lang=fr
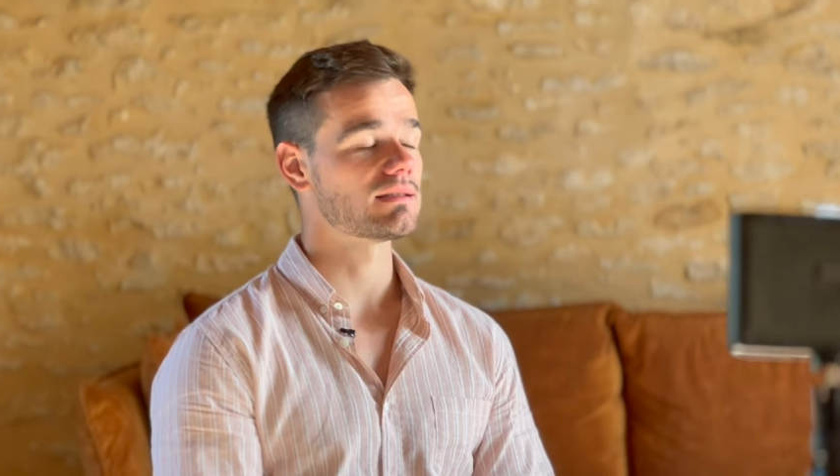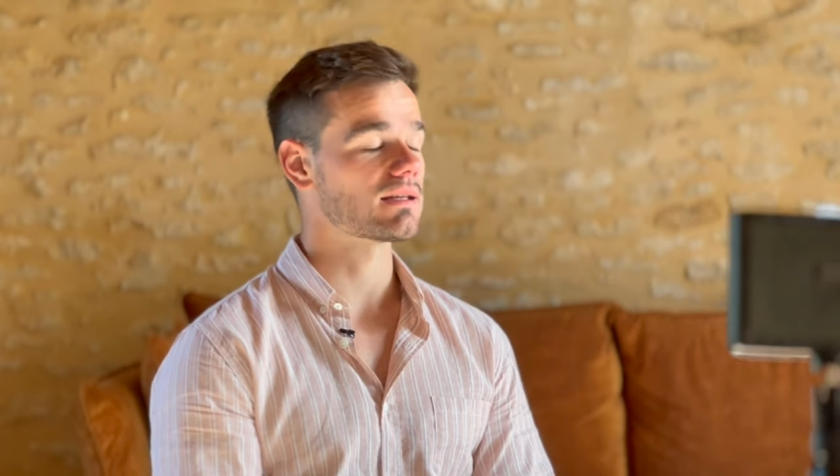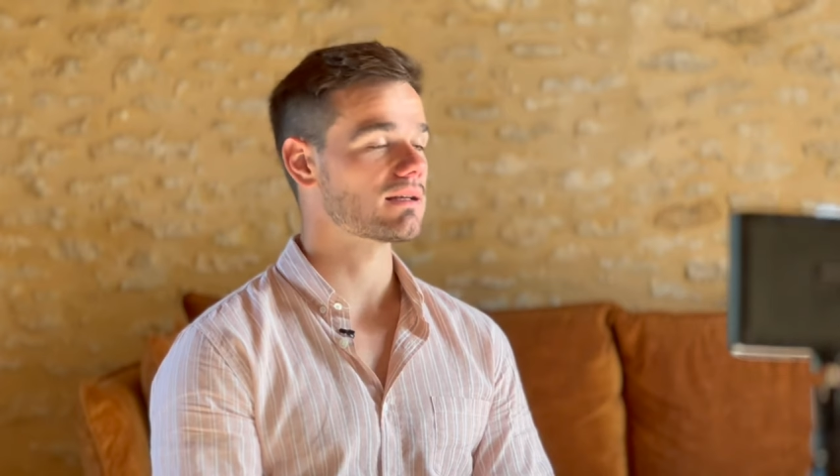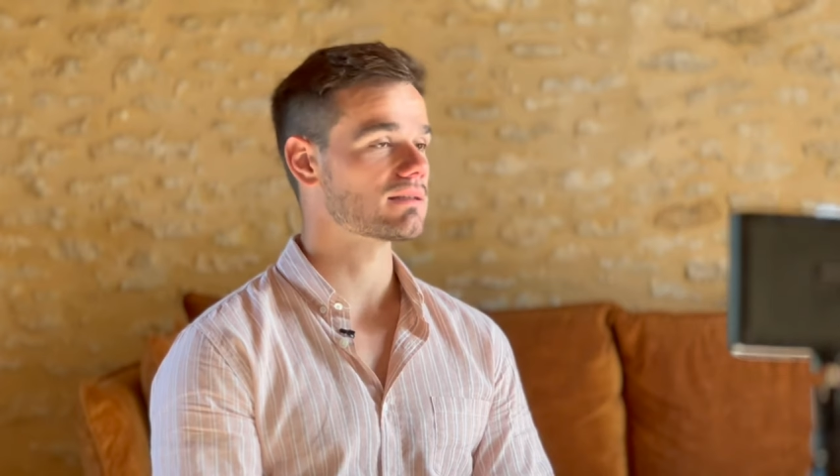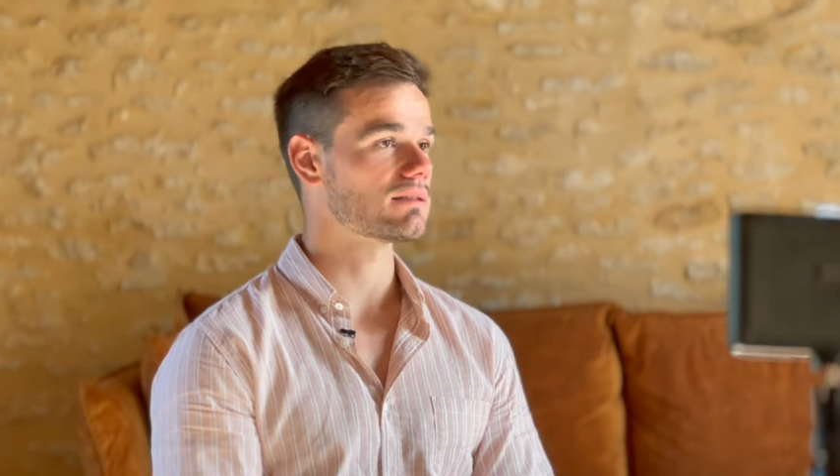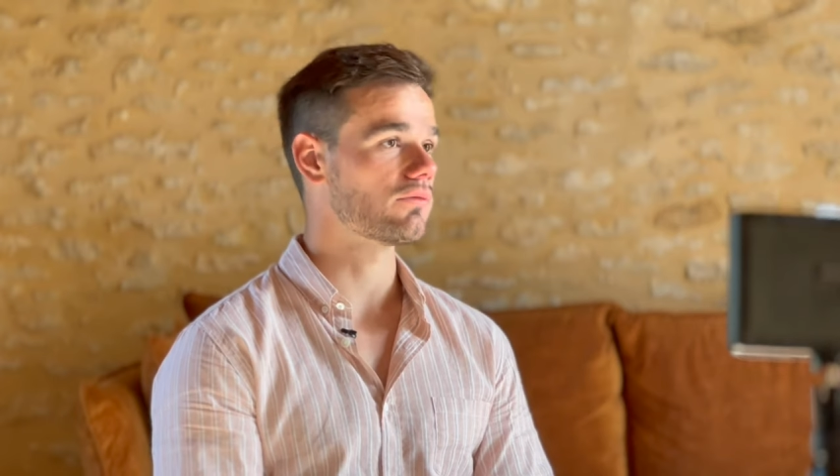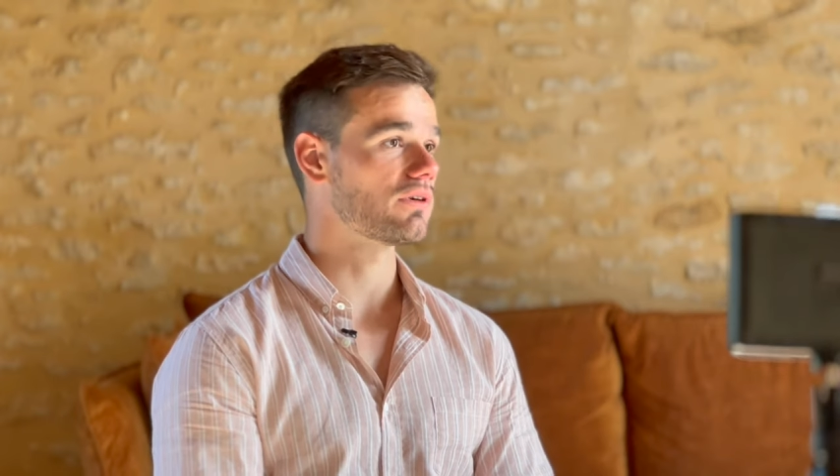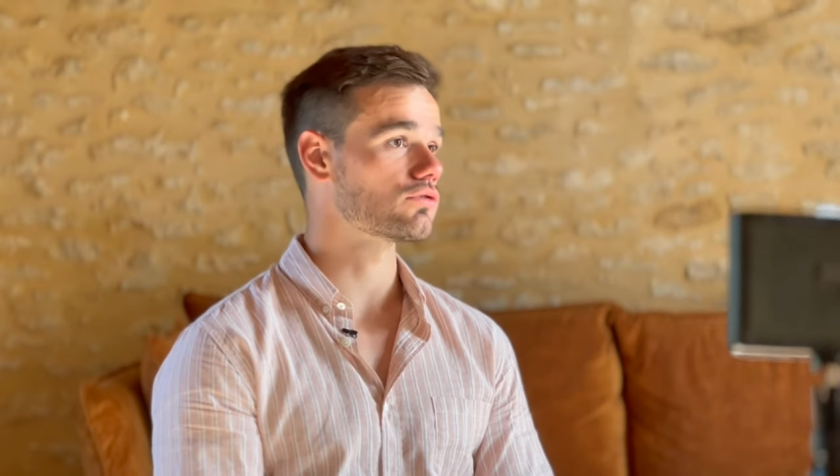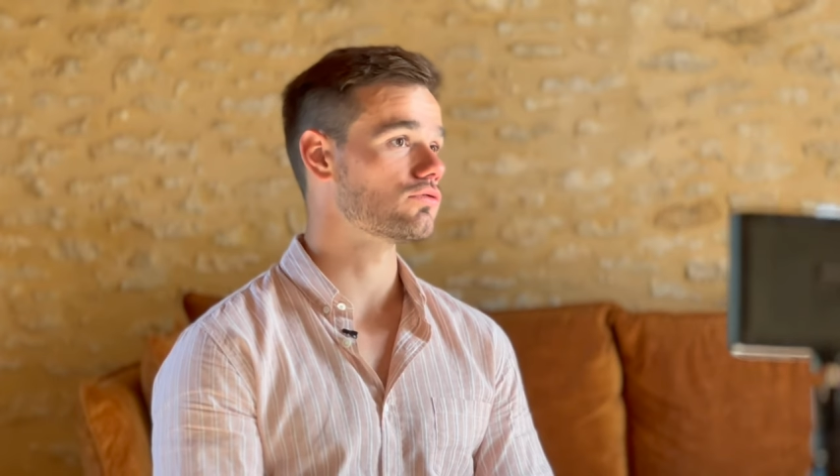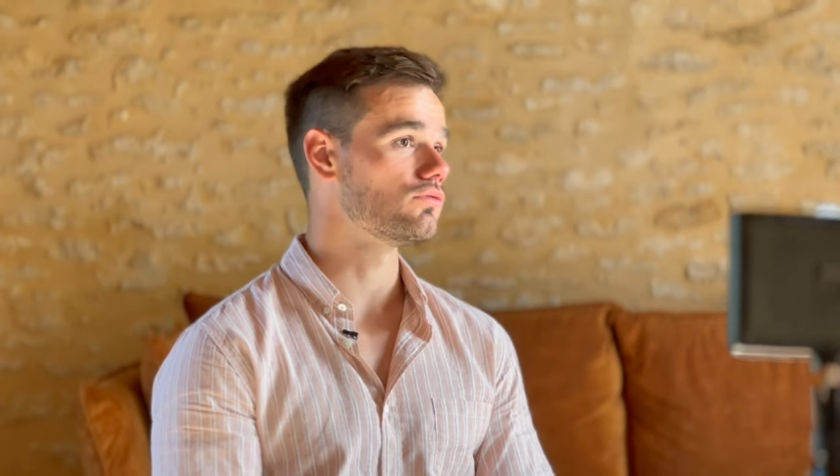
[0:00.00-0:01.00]
ça, c'est en
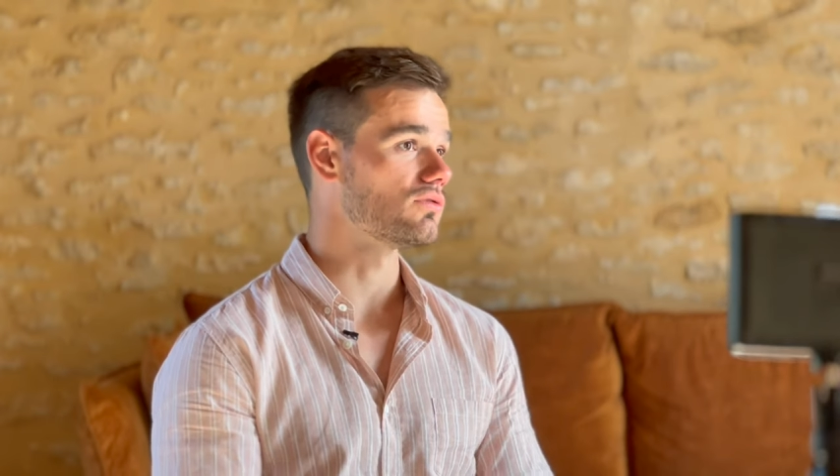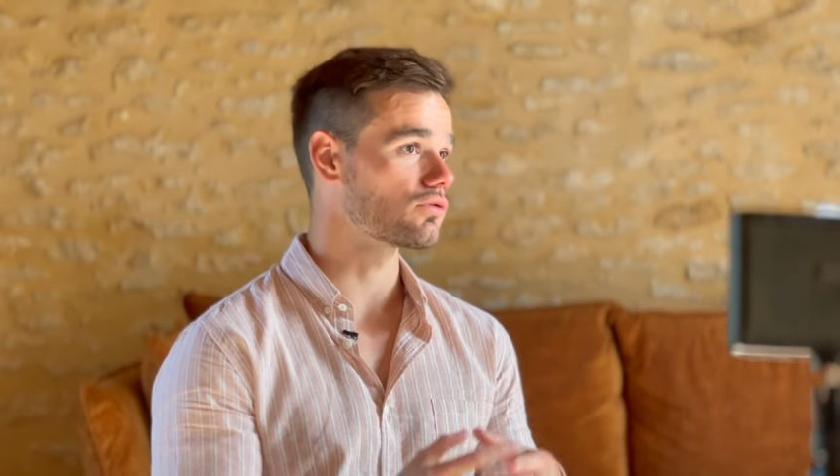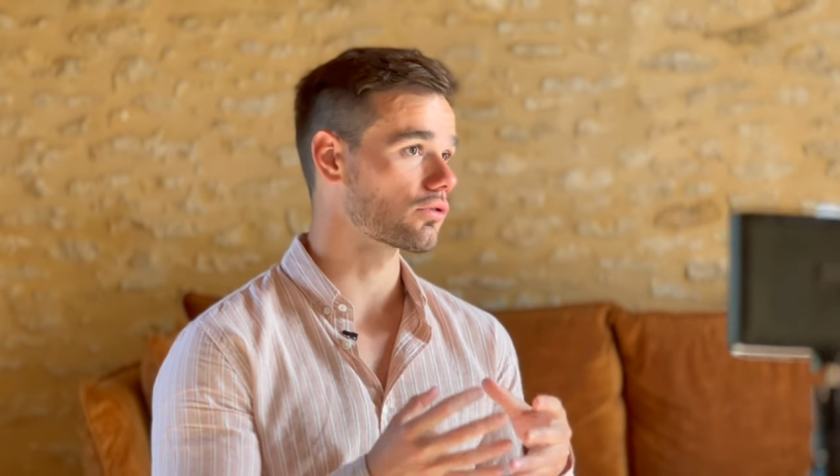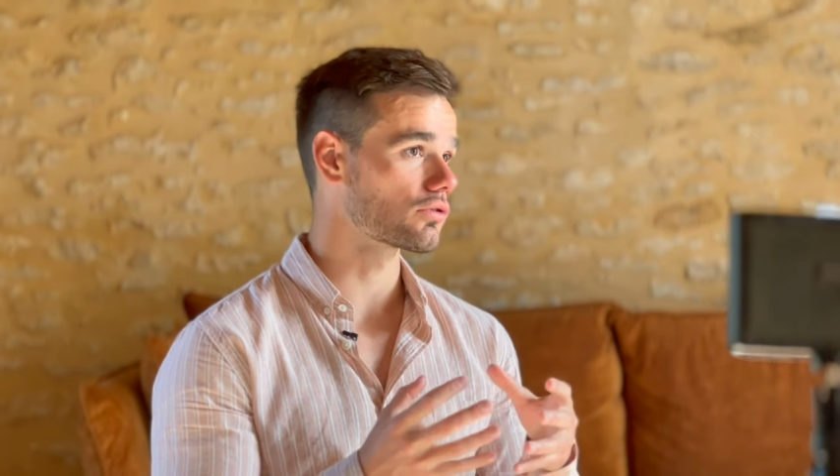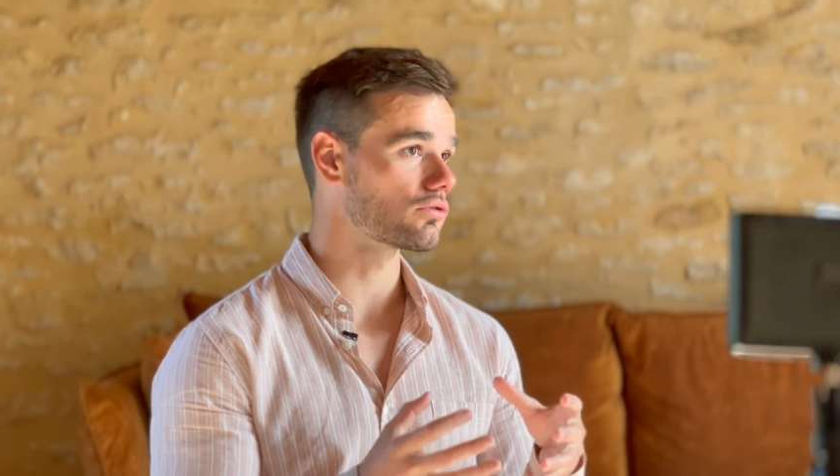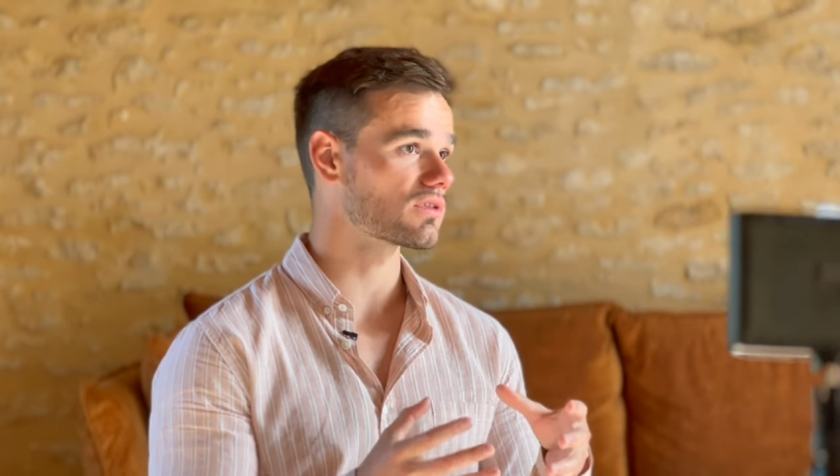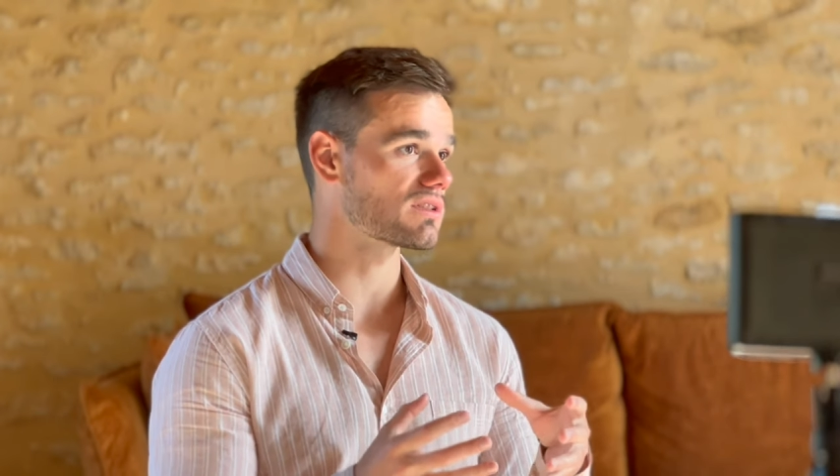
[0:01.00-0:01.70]
fait juste une structure